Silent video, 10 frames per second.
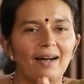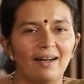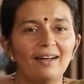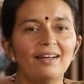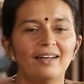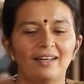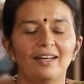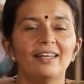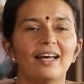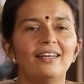है ना
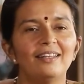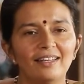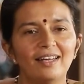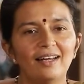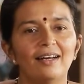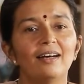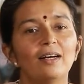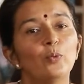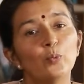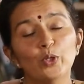अब मैं
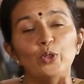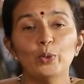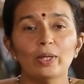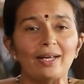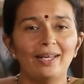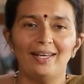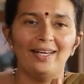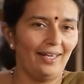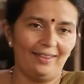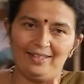इसको एक हाथ में
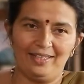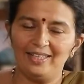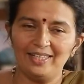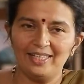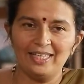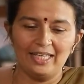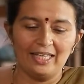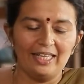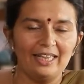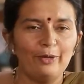रखूंगी
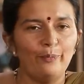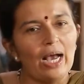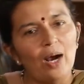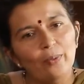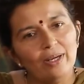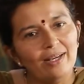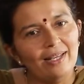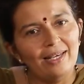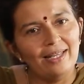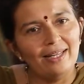किस हाथ में
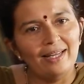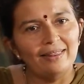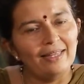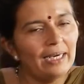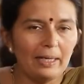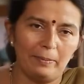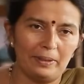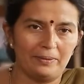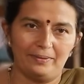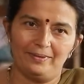है ये
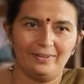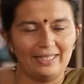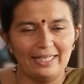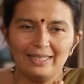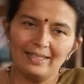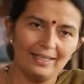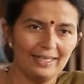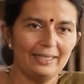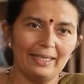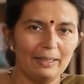आपको बताना है
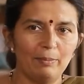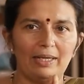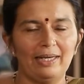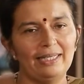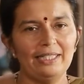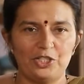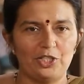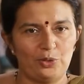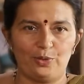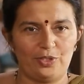इस तरह
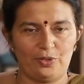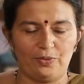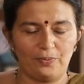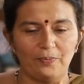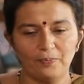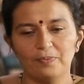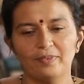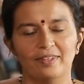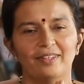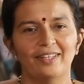उस्ताद
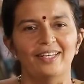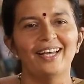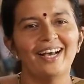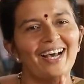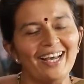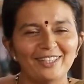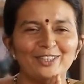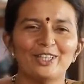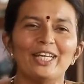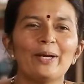बच्चों को
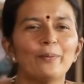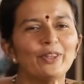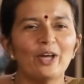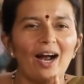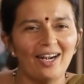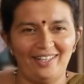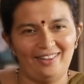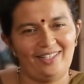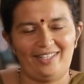बताएंगे इसके